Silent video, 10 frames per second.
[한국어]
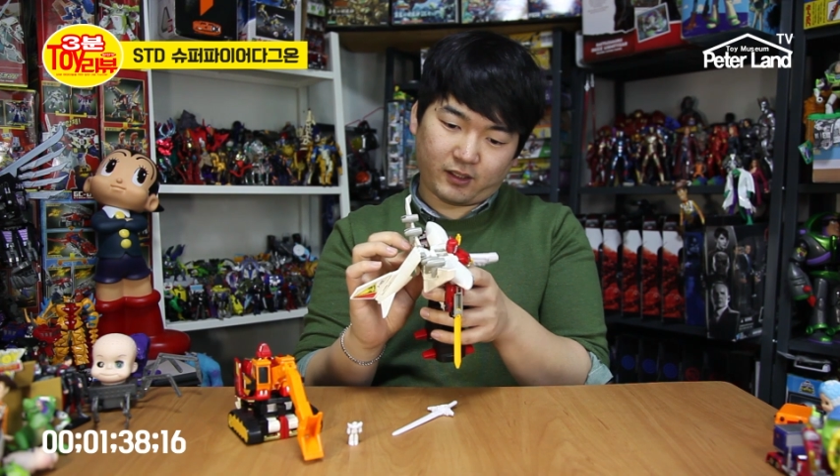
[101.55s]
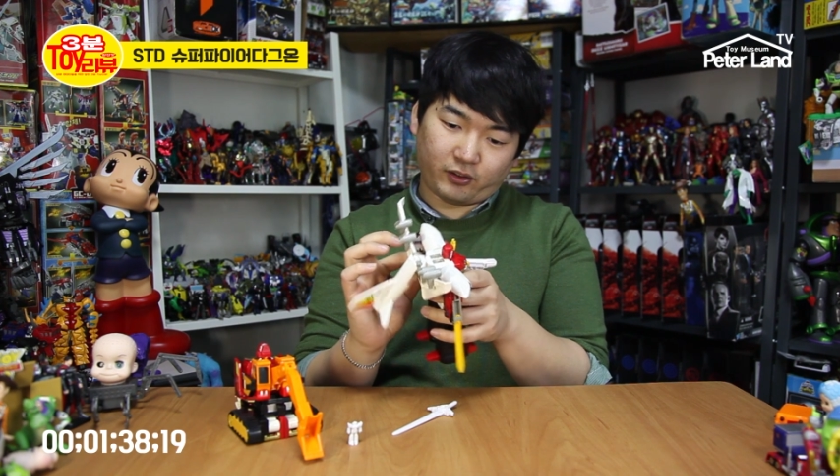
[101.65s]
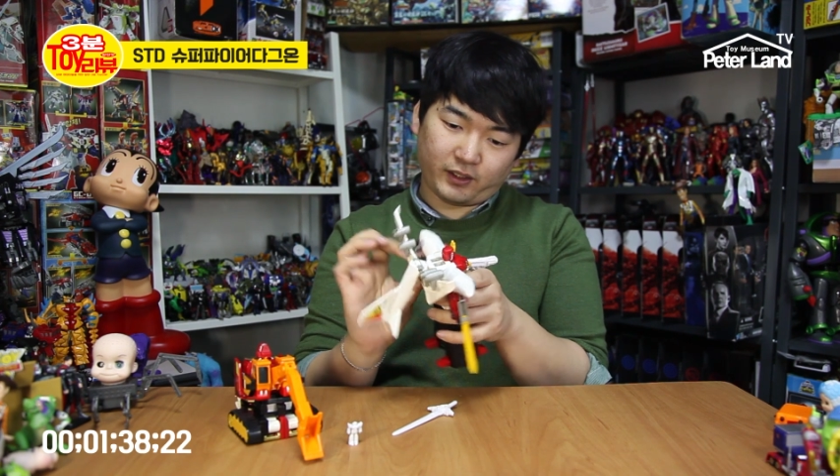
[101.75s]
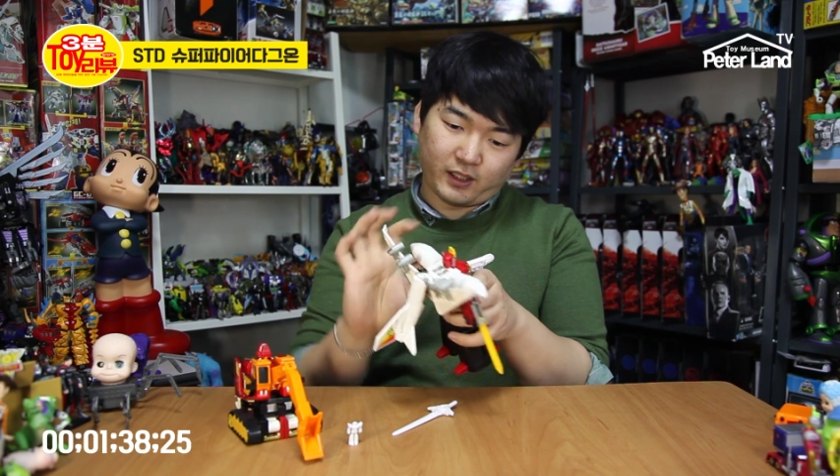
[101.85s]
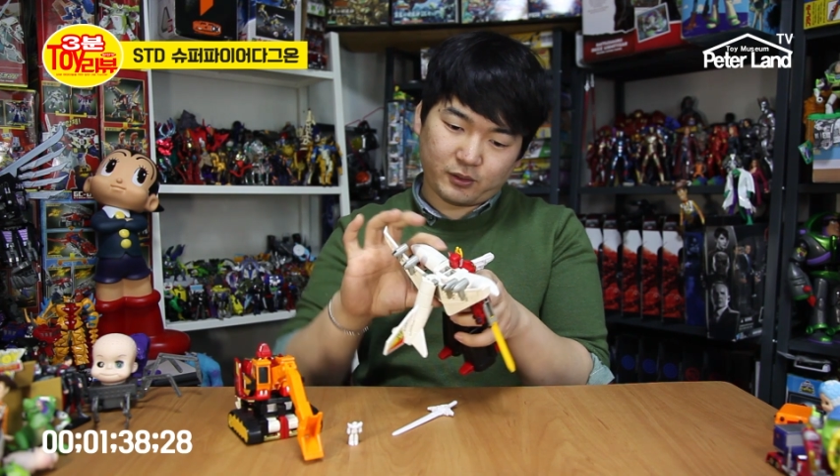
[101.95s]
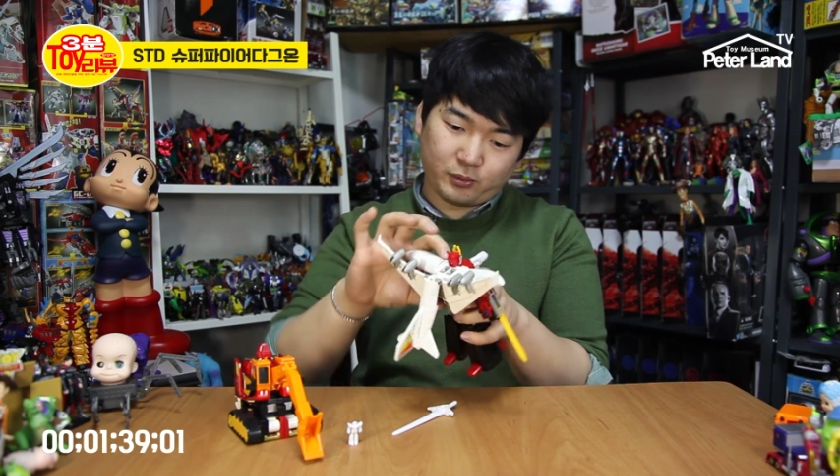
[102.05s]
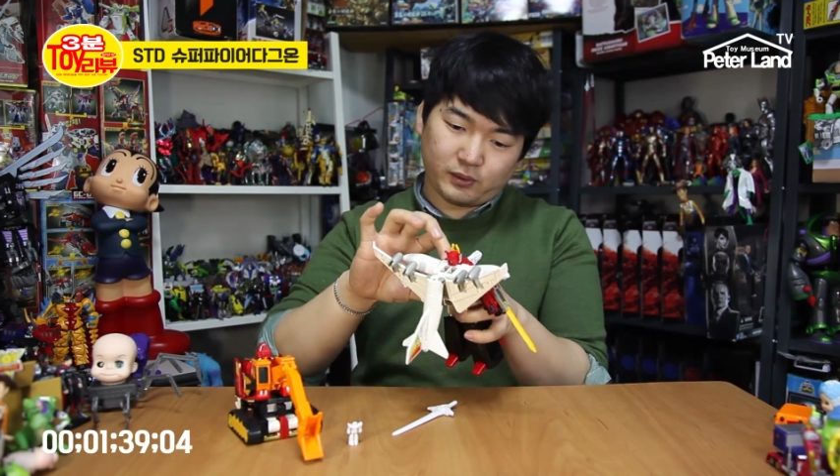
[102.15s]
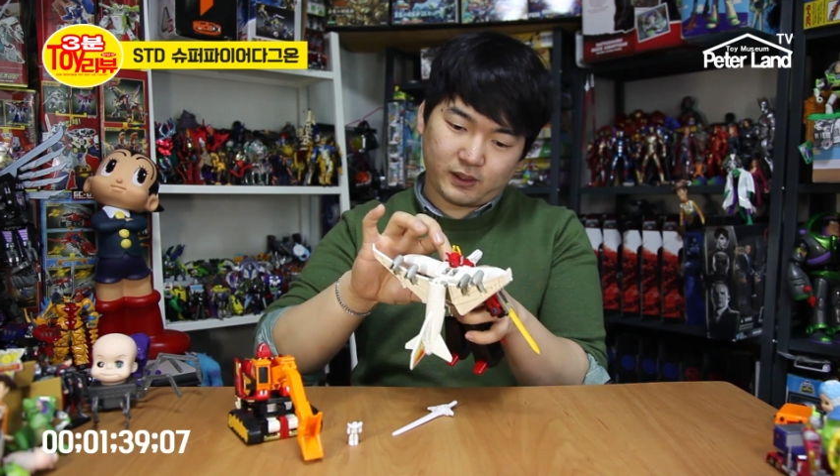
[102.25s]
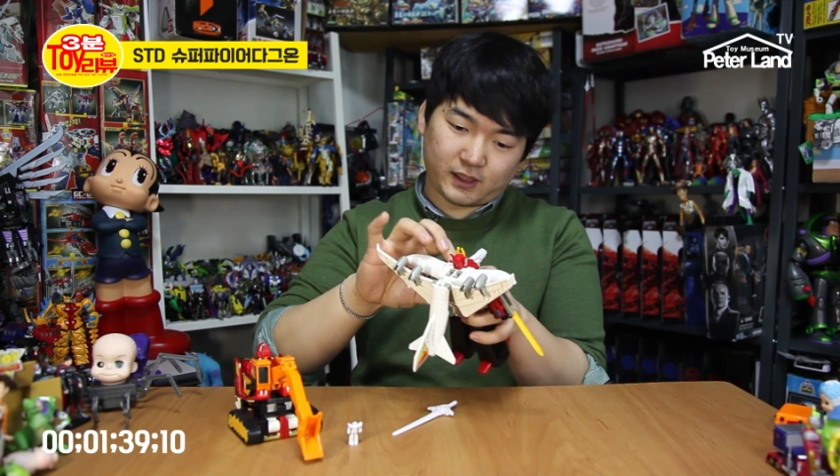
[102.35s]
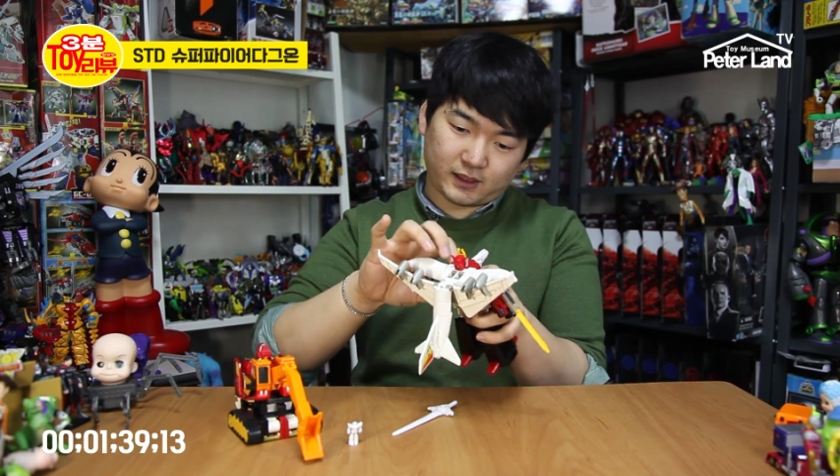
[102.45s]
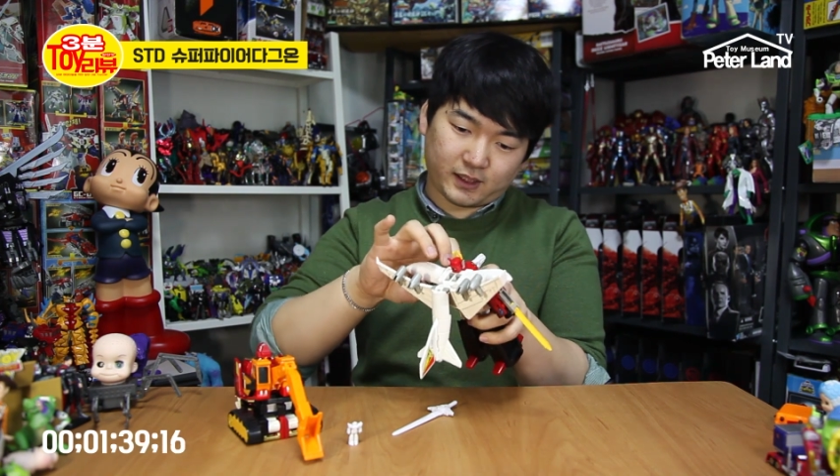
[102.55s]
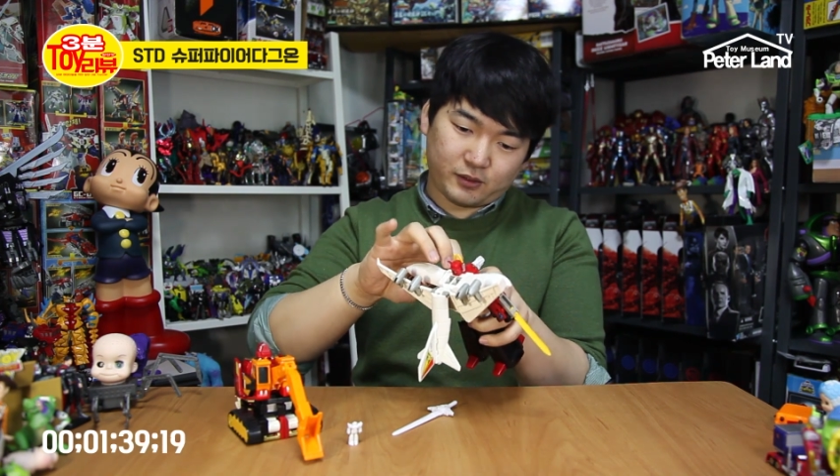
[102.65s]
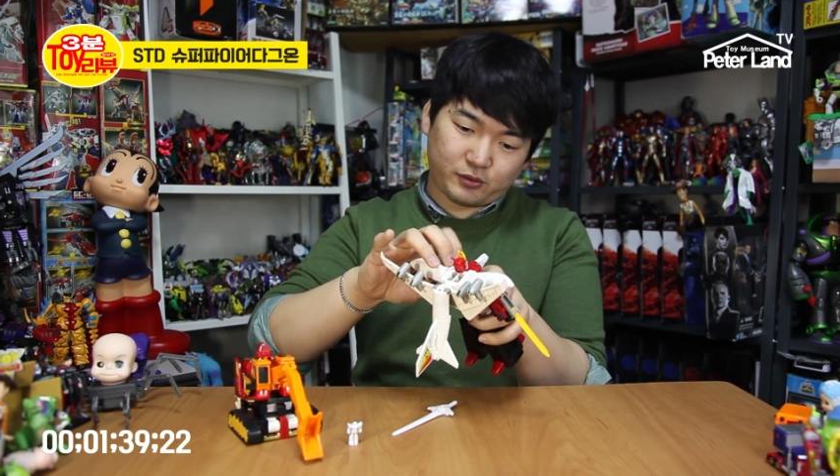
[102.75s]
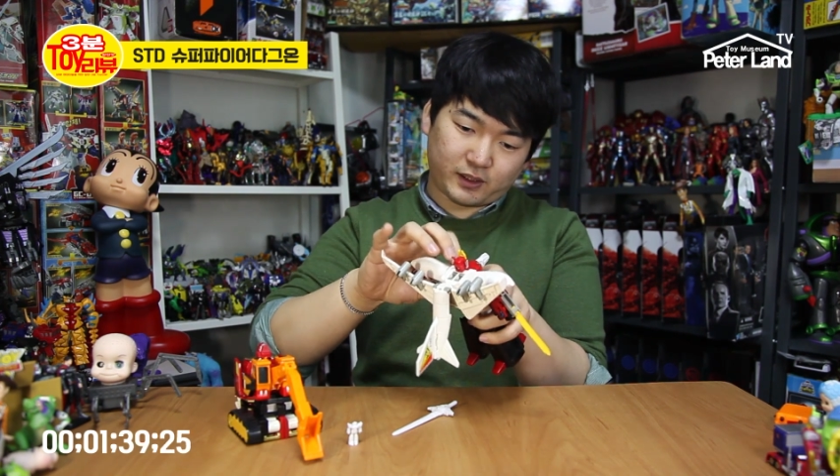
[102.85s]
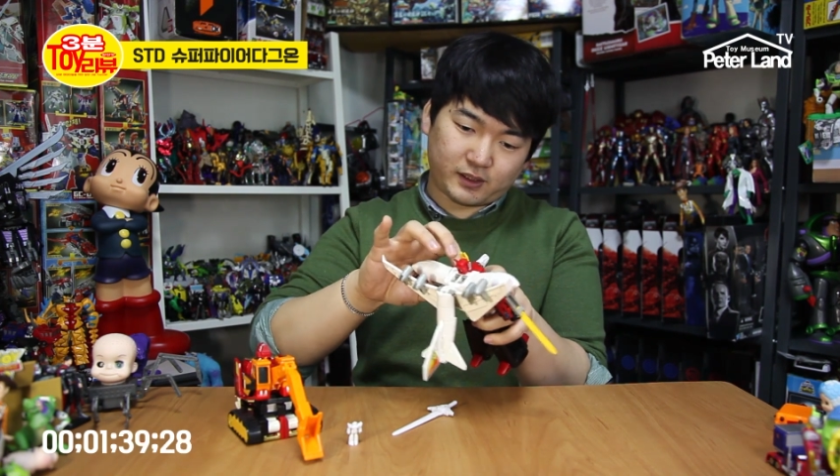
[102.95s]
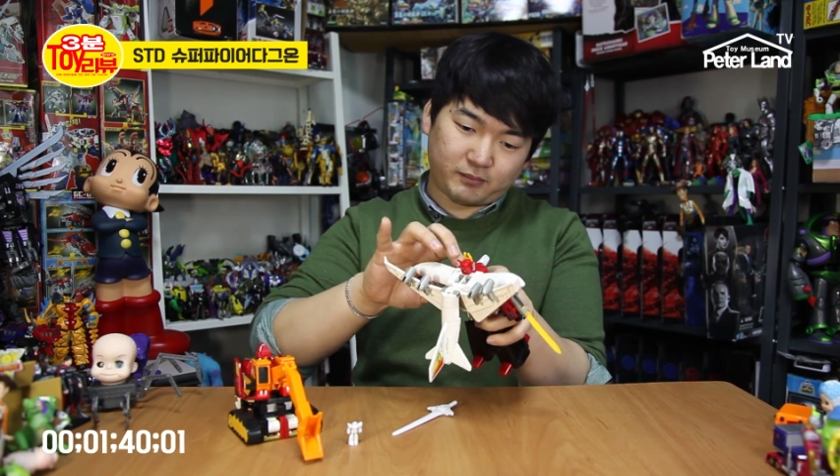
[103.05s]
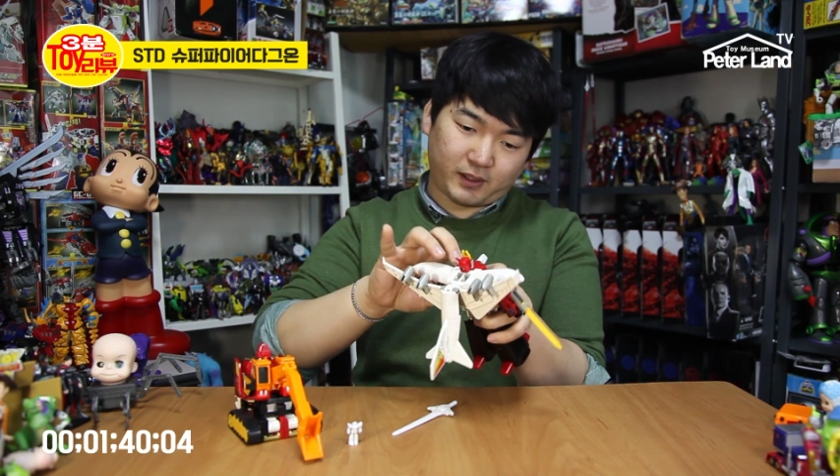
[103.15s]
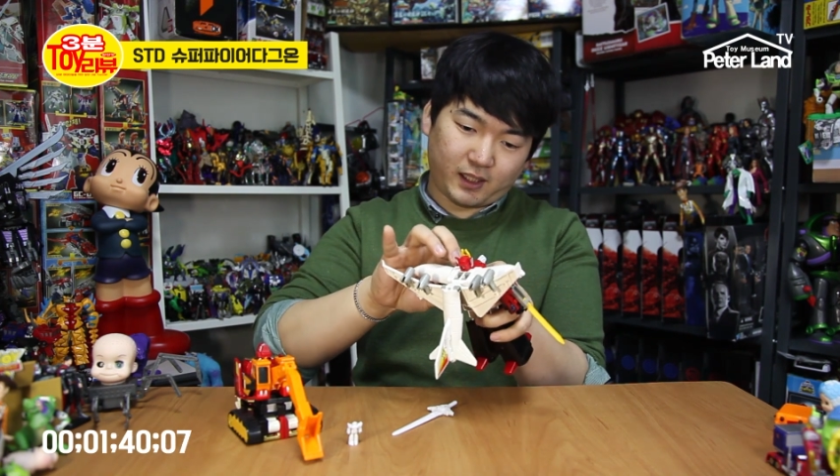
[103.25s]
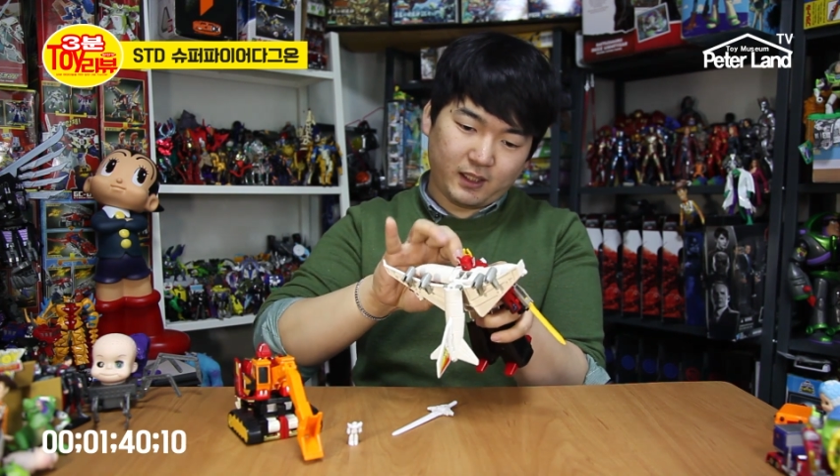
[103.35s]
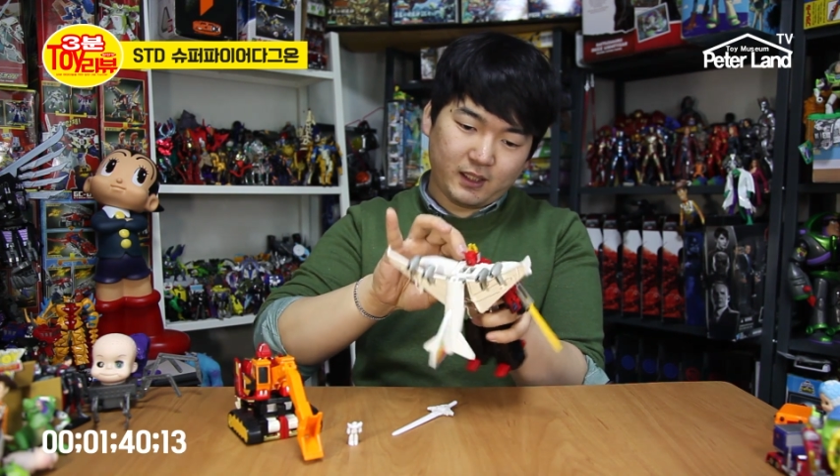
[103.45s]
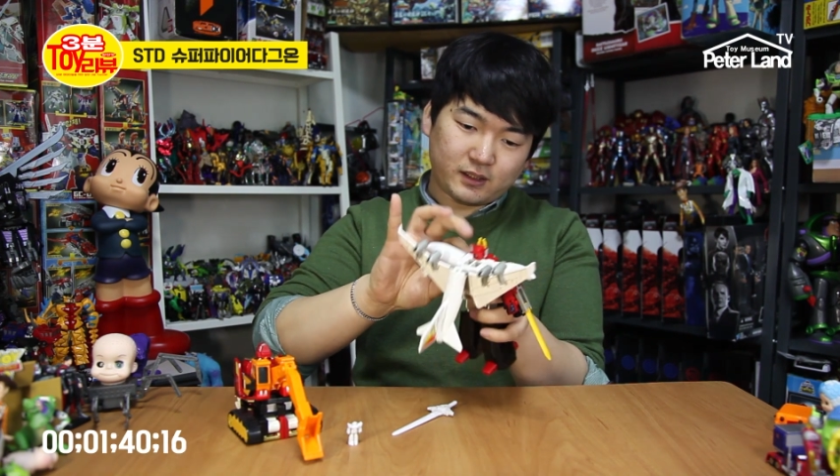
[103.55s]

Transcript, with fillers: 거대한 총을 장착해 줄 수가 있습니다.